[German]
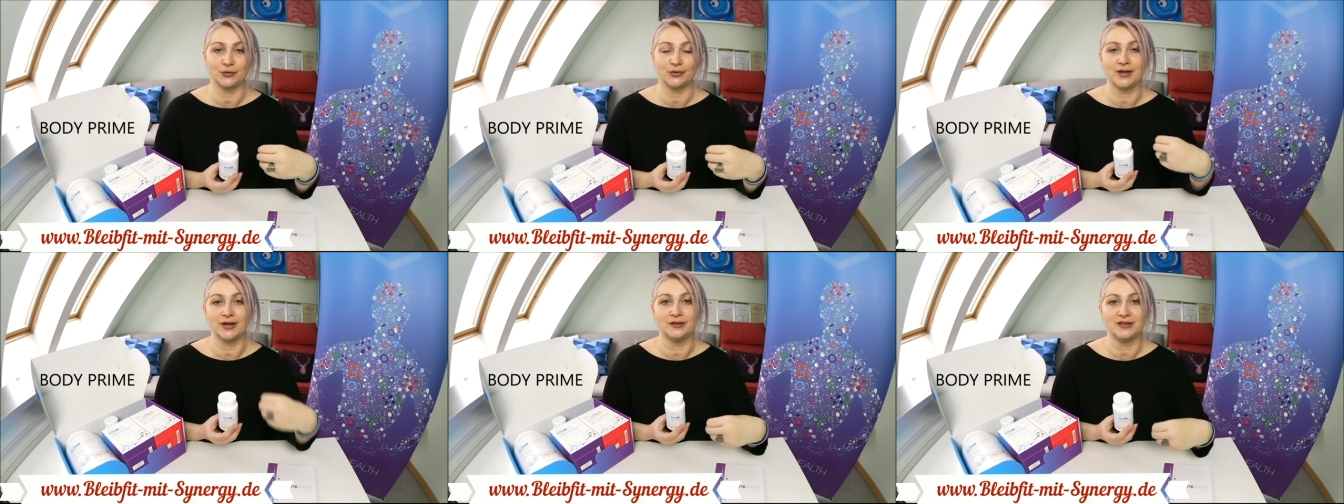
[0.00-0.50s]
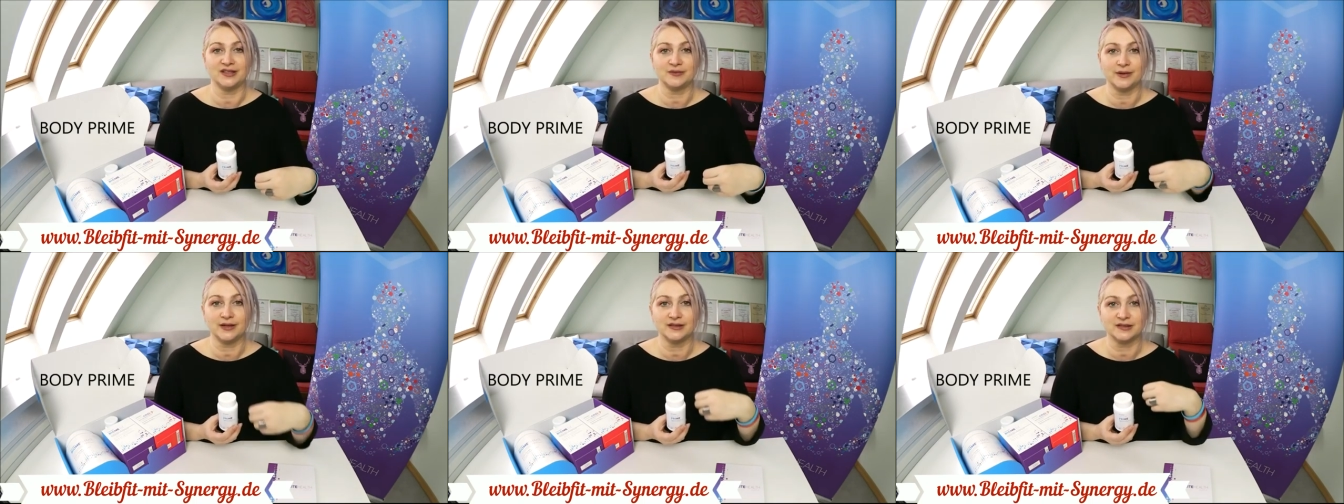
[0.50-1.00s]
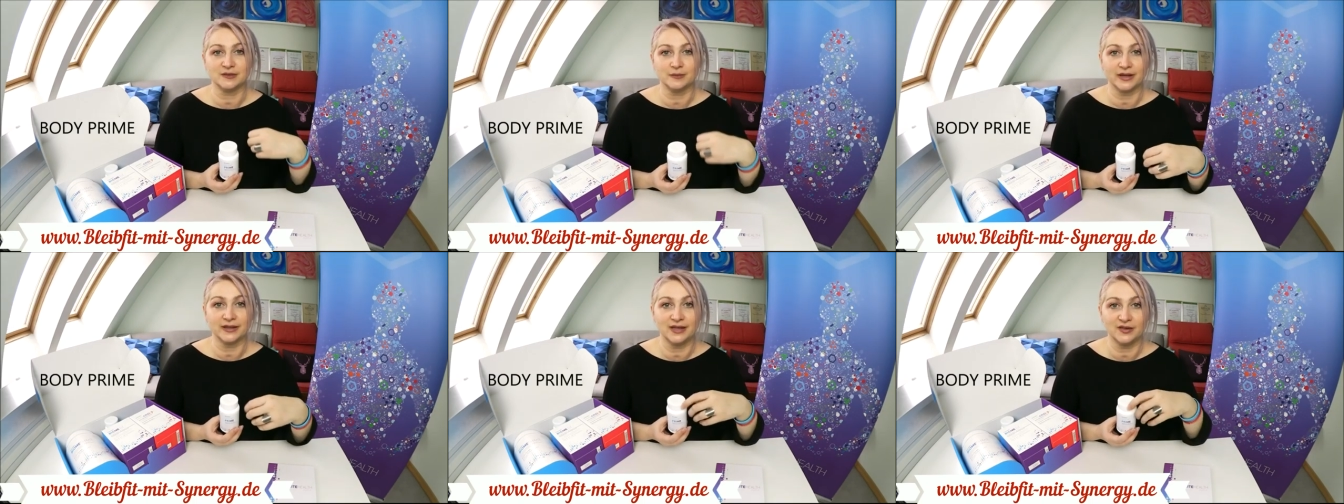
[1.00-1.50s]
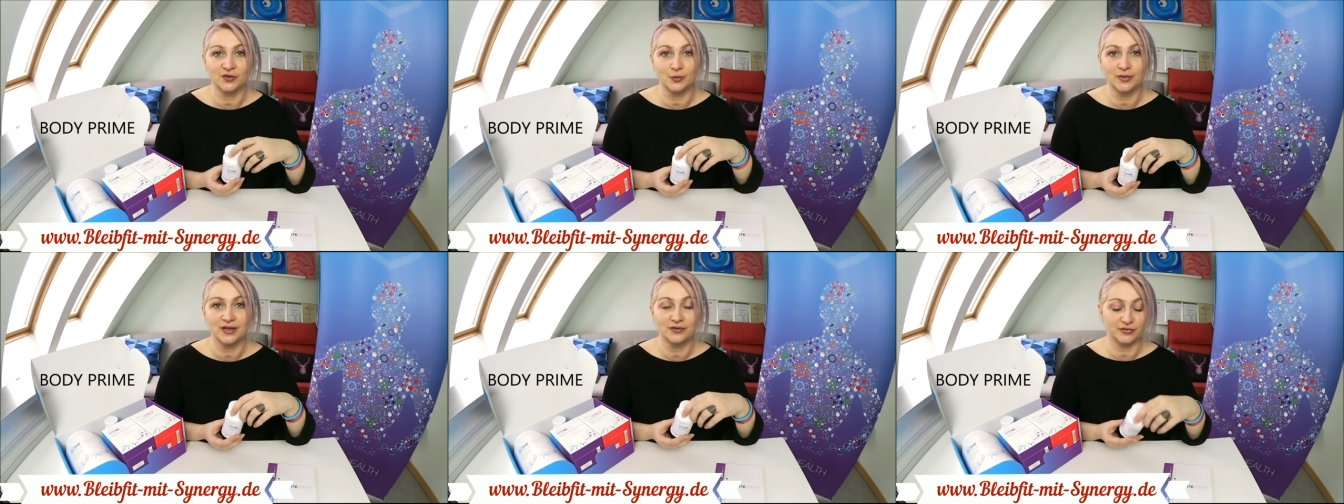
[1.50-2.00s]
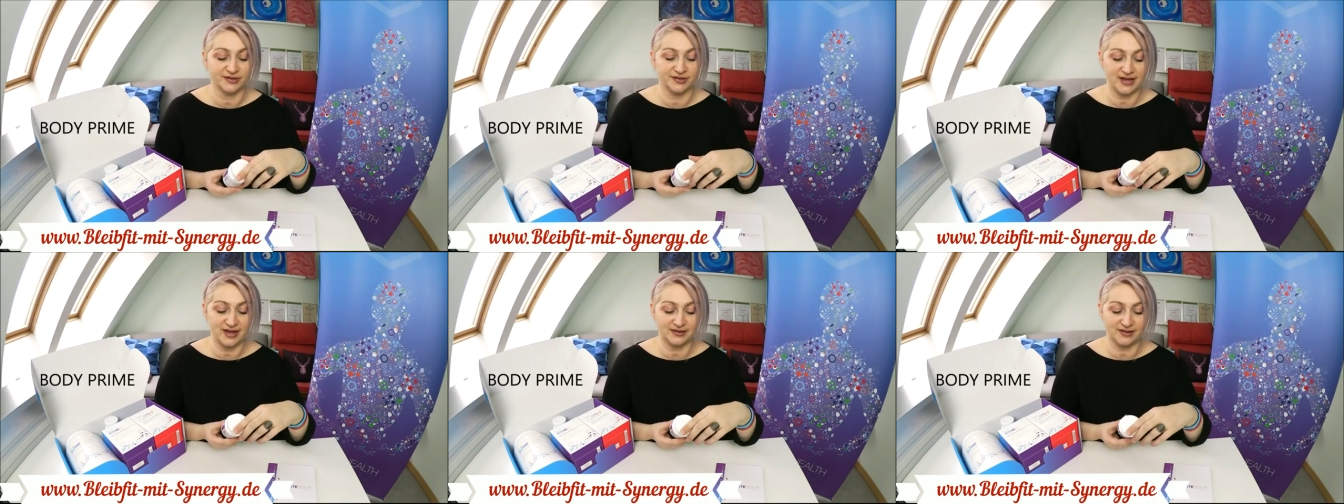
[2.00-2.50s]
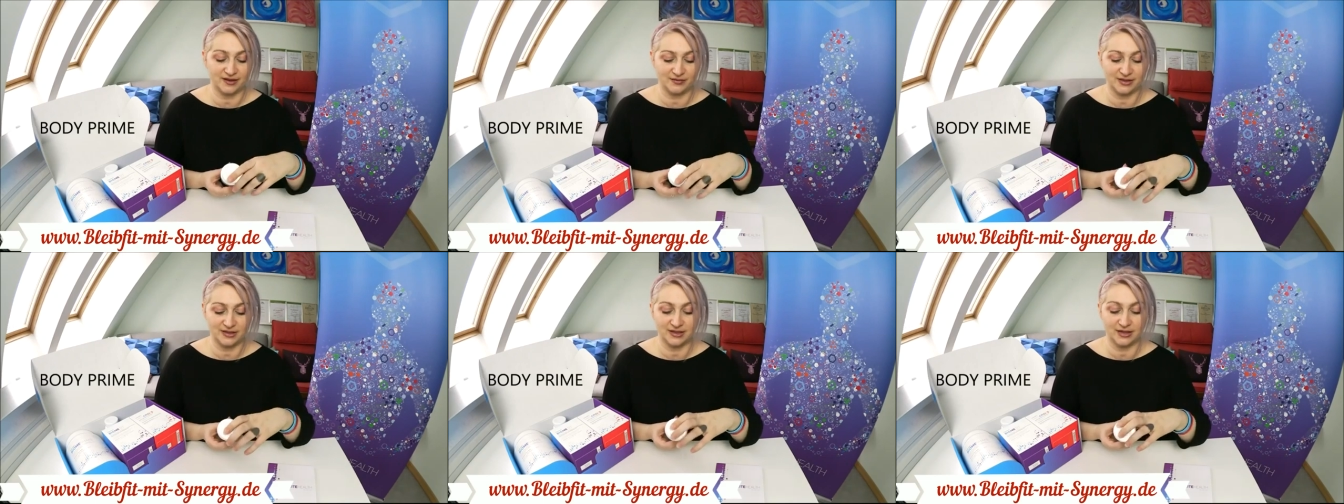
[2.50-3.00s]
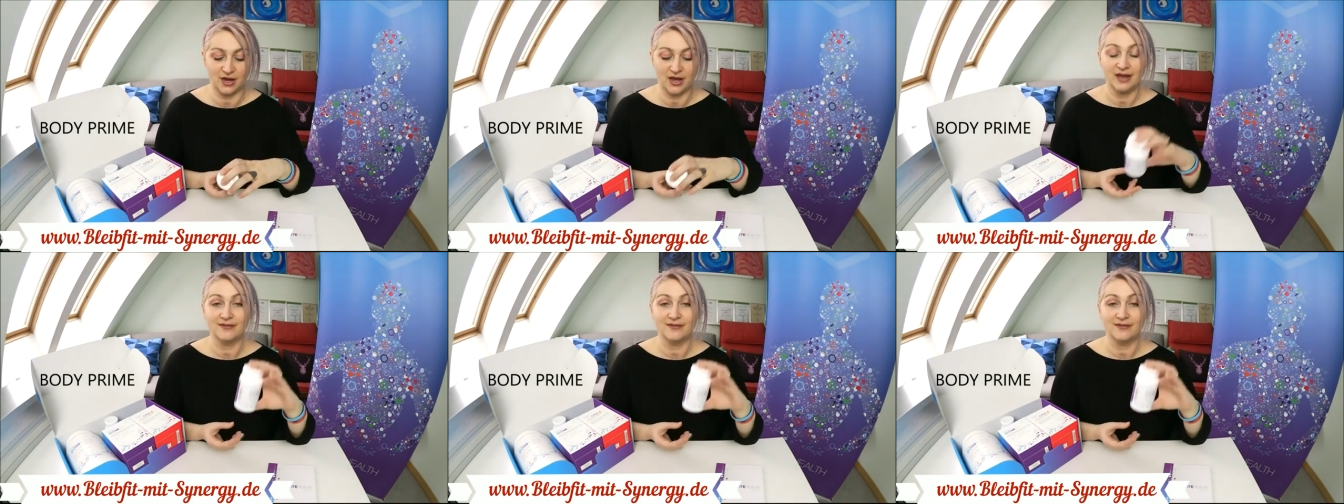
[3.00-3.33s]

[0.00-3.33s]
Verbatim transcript: Und genau deswegen ist das Magnesium hierfür sehr, sehr wichtig.